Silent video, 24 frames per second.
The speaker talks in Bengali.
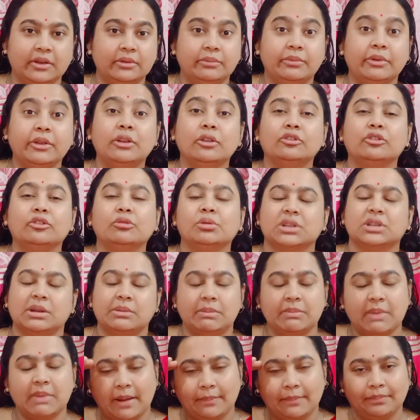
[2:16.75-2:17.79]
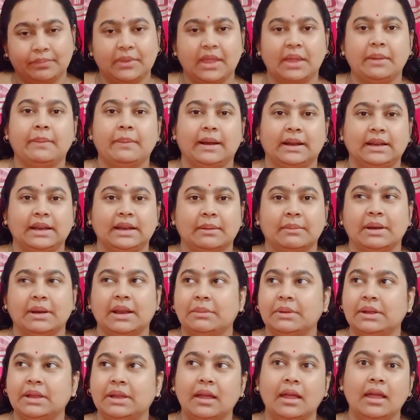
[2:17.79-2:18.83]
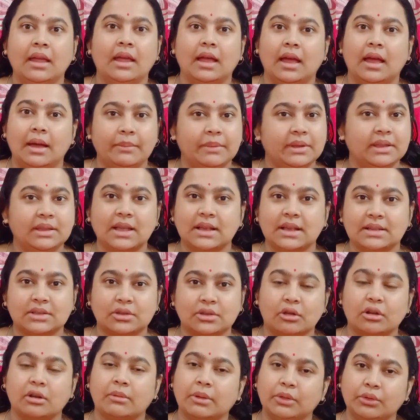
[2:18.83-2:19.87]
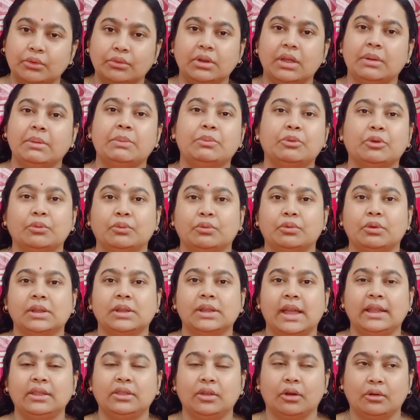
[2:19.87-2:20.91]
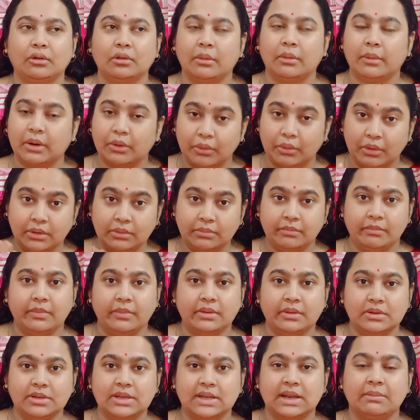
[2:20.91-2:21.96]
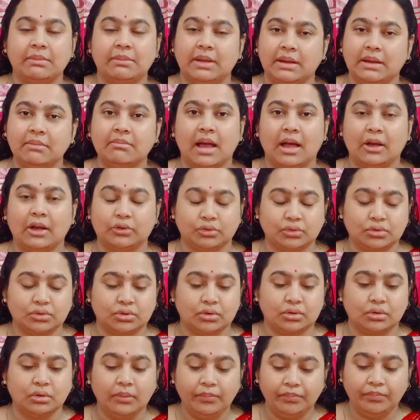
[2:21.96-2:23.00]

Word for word: ভিডিওতে বসে আমি ভাবতেই পারি না মানে আমি আমি জাস্ট তখন আমার দুনিয়া আমি পুরো ভুলে যাই তখন আমার ওই যেটা মেয়ের মা অসুস্থ